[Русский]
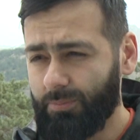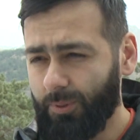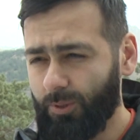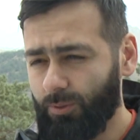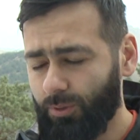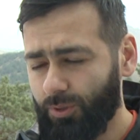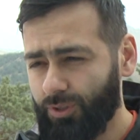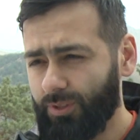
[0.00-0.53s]

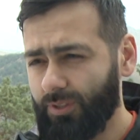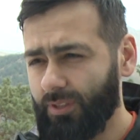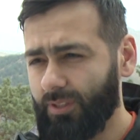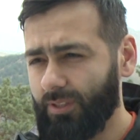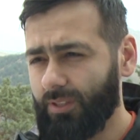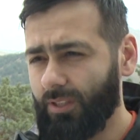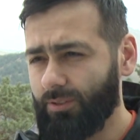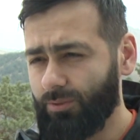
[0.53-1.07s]

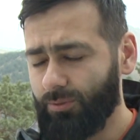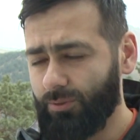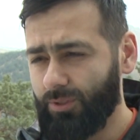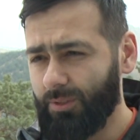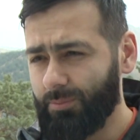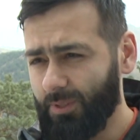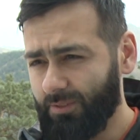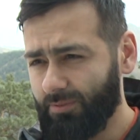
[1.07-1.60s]
приурочены ко дню
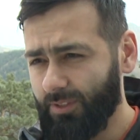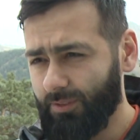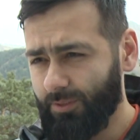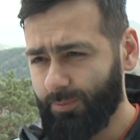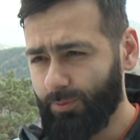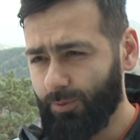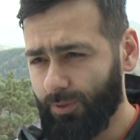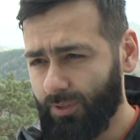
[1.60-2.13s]
зимних видов
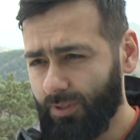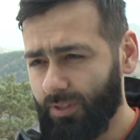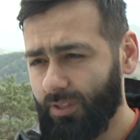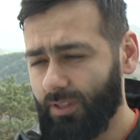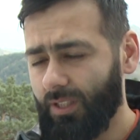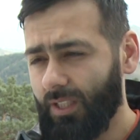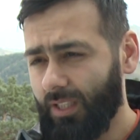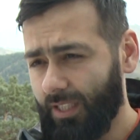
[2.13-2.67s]

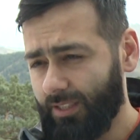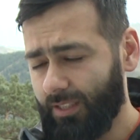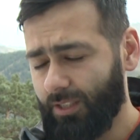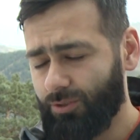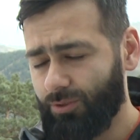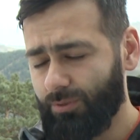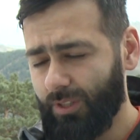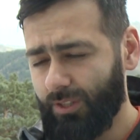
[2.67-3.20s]
спорта, а
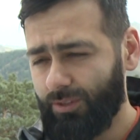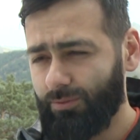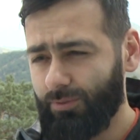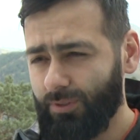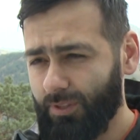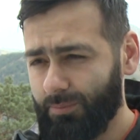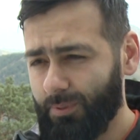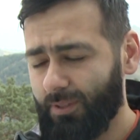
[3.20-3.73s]
также у нас
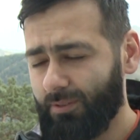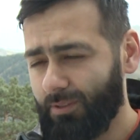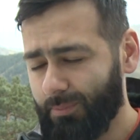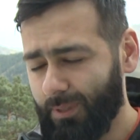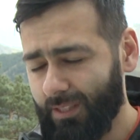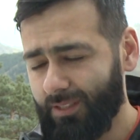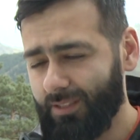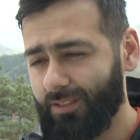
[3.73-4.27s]
сегодня 1
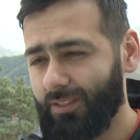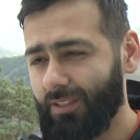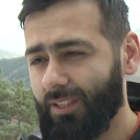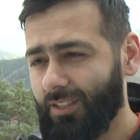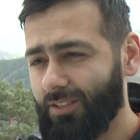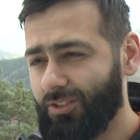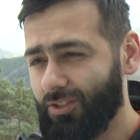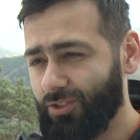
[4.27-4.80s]
марта,
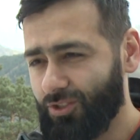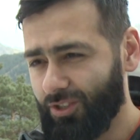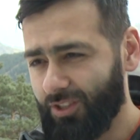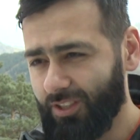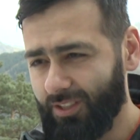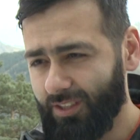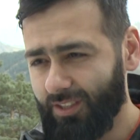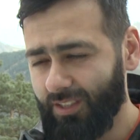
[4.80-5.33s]
день
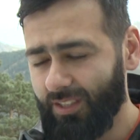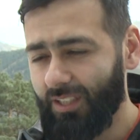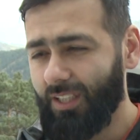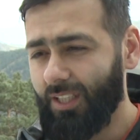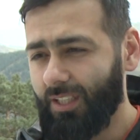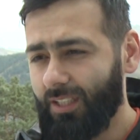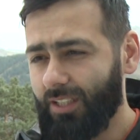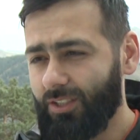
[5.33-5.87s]
джигита.
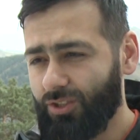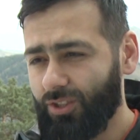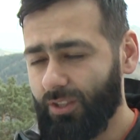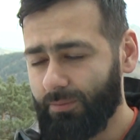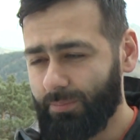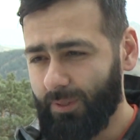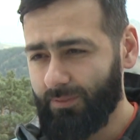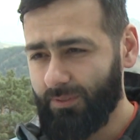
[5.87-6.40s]

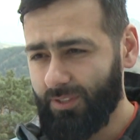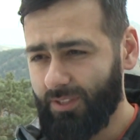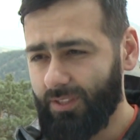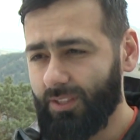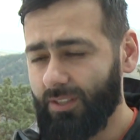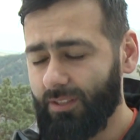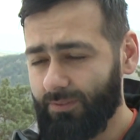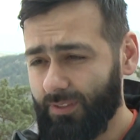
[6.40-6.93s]
Решили
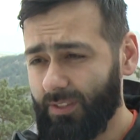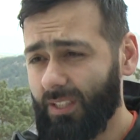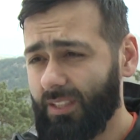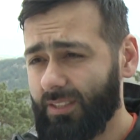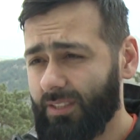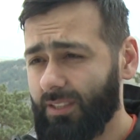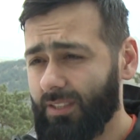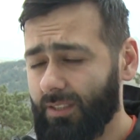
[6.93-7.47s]
провести
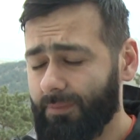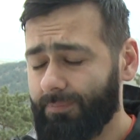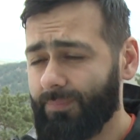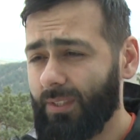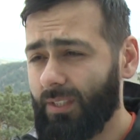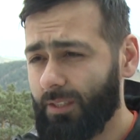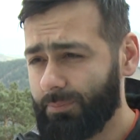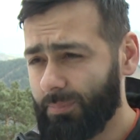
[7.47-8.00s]
Федерация
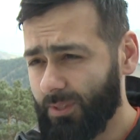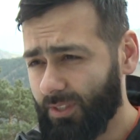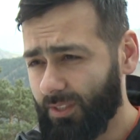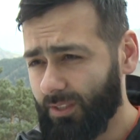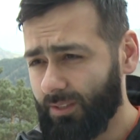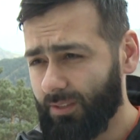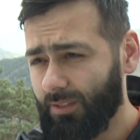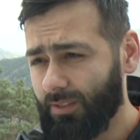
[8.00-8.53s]

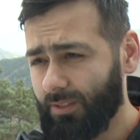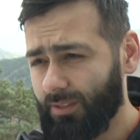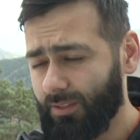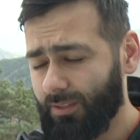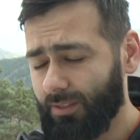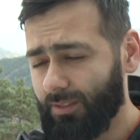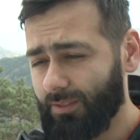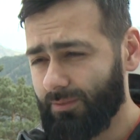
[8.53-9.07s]
Олимпийских
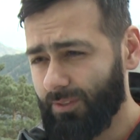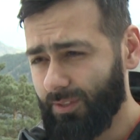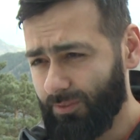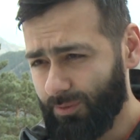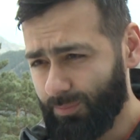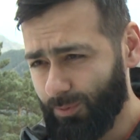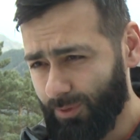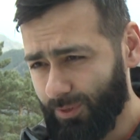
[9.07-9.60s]
э,
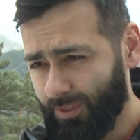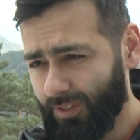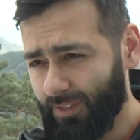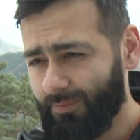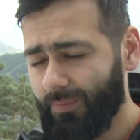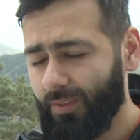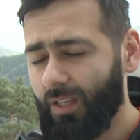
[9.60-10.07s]
видов спорта